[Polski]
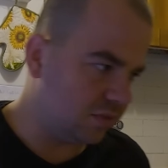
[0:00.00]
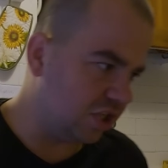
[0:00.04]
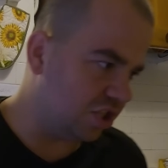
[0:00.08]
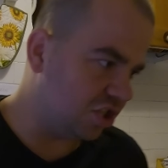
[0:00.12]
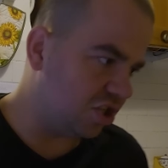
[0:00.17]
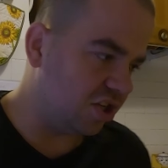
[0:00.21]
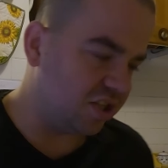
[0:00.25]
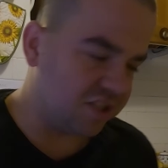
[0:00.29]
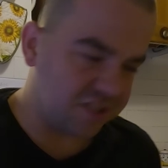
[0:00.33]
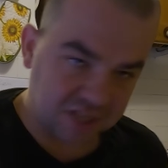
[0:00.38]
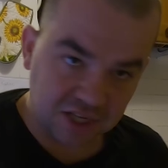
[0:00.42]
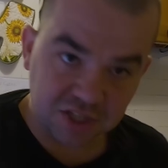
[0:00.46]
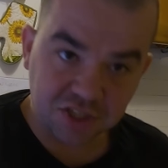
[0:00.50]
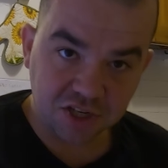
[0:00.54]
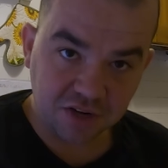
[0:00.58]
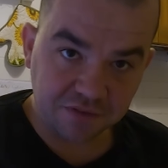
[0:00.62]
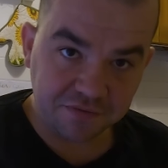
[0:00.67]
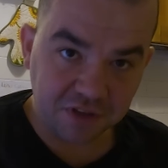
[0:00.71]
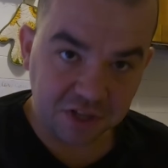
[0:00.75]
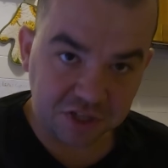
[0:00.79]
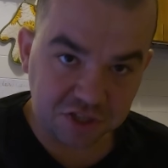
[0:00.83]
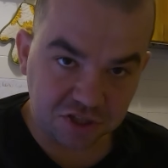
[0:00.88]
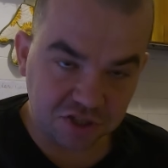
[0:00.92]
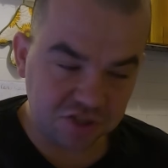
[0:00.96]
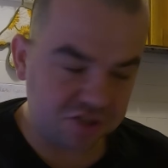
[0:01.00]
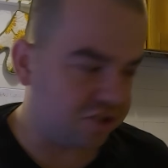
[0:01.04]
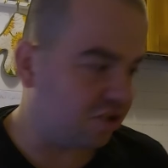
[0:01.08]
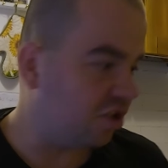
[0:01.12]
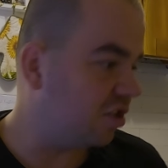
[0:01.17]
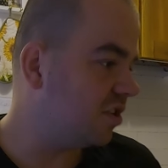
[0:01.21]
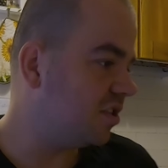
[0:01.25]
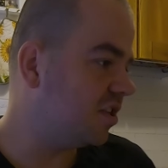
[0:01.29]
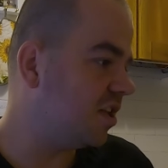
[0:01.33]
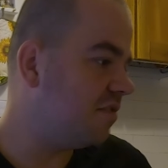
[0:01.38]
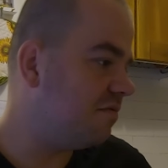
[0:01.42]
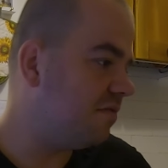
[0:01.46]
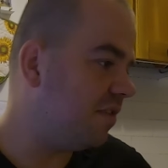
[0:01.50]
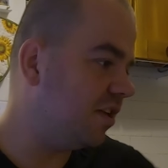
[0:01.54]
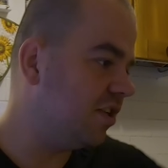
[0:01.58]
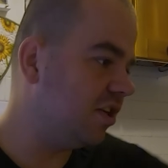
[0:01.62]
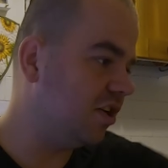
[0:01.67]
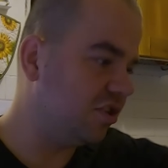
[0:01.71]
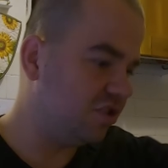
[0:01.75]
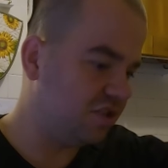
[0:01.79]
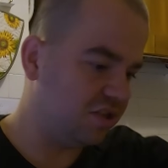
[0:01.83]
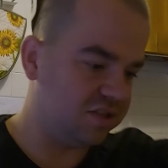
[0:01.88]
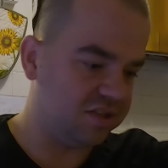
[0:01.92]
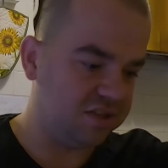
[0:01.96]
Jeśli chcecie wiedzieć, kto jest
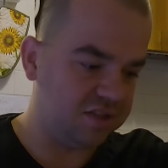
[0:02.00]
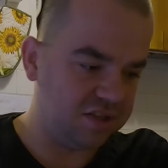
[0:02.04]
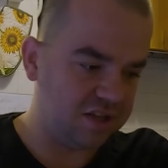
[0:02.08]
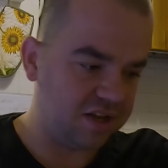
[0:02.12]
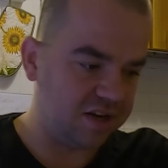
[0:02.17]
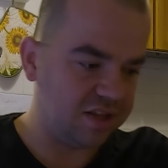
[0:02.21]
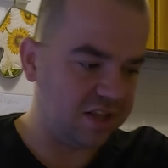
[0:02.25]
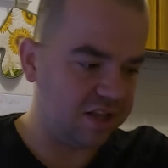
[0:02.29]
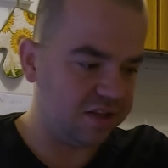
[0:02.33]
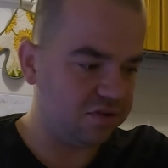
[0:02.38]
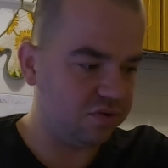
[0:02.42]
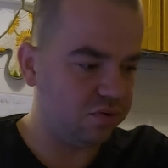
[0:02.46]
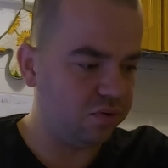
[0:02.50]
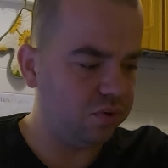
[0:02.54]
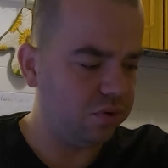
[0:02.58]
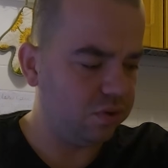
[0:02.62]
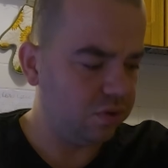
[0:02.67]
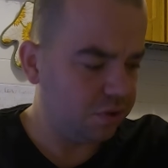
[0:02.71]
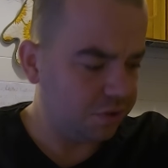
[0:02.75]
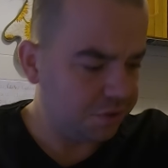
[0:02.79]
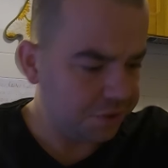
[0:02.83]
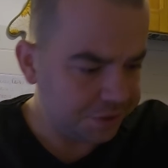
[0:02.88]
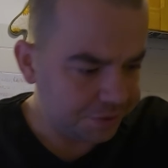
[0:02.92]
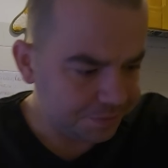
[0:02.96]
najfajniejszy z internetu,